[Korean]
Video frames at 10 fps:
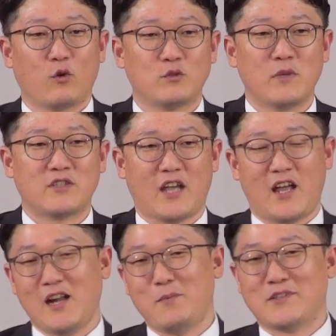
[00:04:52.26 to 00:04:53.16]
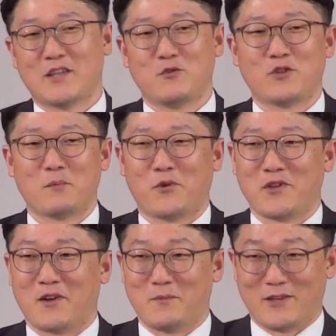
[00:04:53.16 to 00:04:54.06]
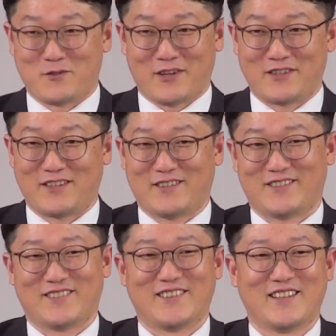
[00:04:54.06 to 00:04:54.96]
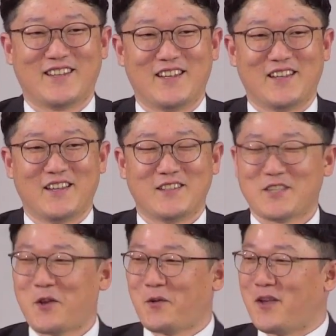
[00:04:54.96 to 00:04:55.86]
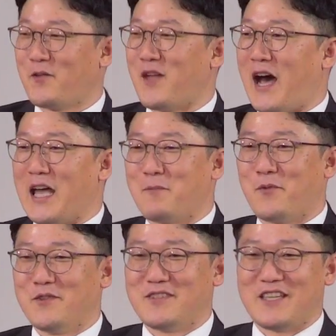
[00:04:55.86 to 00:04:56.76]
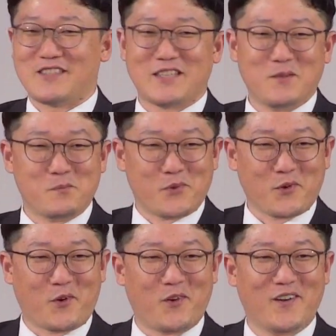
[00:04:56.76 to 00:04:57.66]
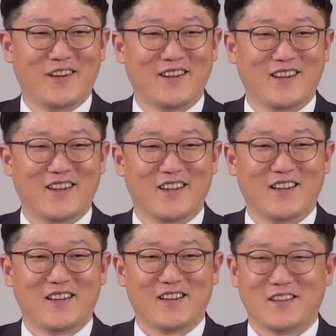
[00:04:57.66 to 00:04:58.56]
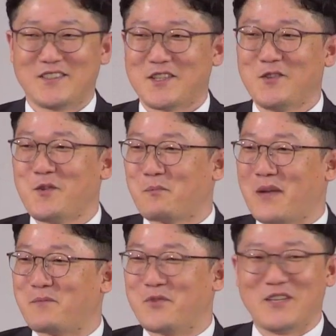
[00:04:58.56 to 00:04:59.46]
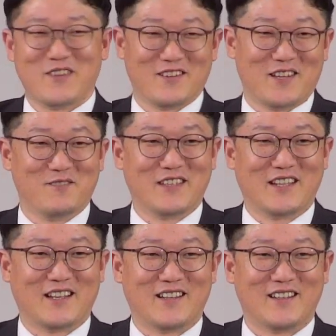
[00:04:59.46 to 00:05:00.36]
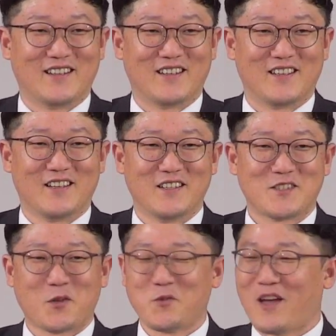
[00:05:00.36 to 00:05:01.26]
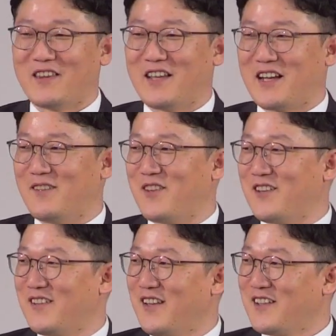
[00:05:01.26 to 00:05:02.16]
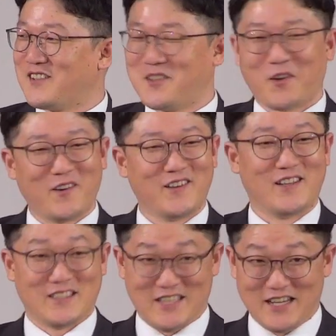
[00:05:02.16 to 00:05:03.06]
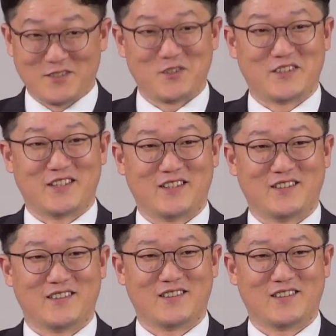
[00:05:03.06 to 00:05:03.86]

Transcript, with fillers: 요즘에 제일 비싼 휴대폰이 얼마인 줄 아세요? 새로 나온 아이폰 16 프로 1600불이면 됩니다. 선교 안 나가면 그거 살 수 있어요.